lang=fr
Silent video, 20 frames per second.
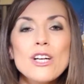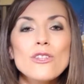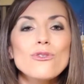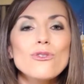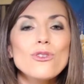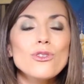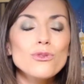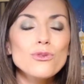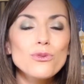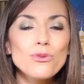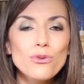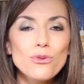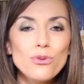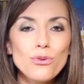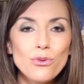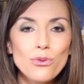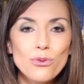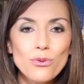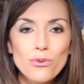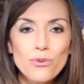dans une
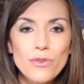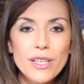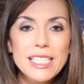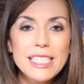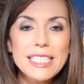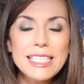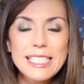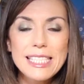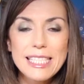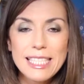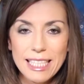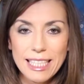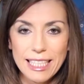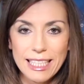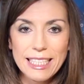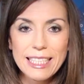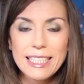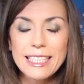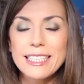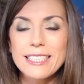toute nouvelle
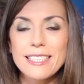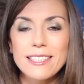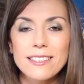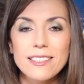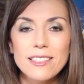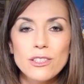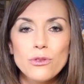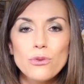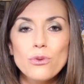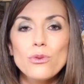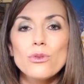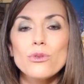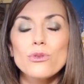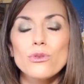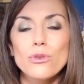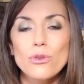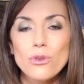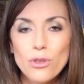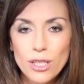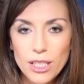série qui s'intitule
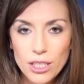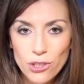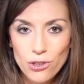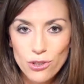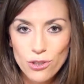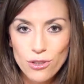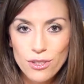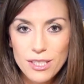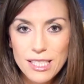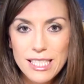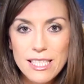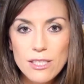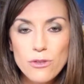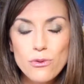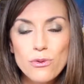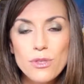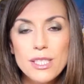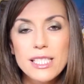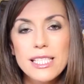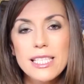The Collection.
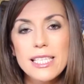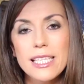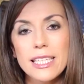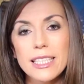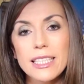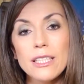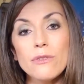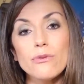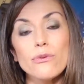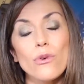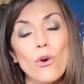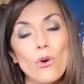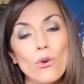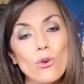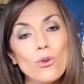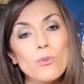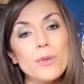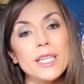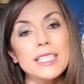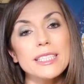C'est une série
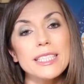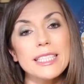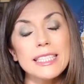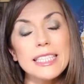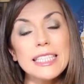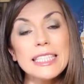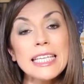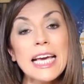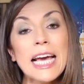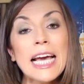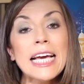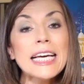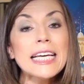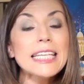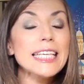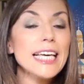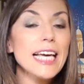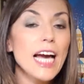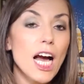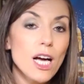franco-britannique
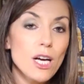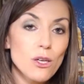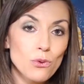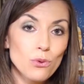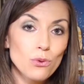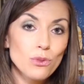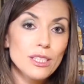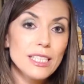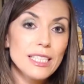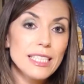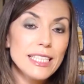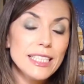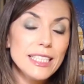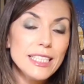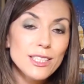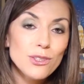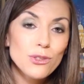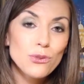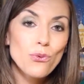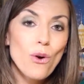qui raconte
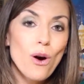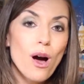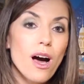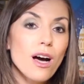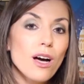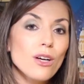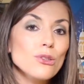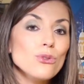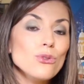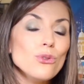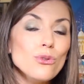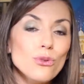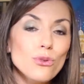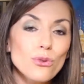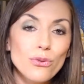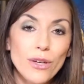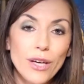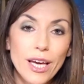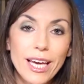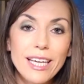l'histoire de
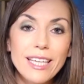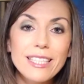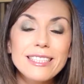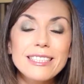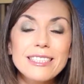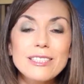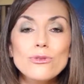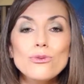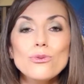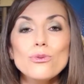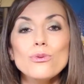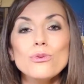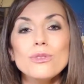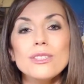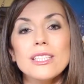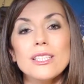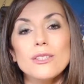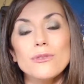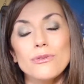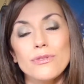deux frères tout
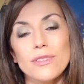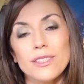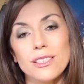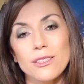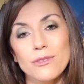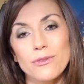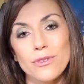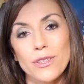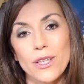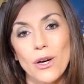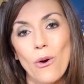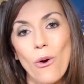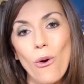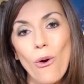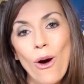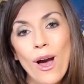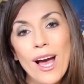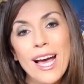à fait différents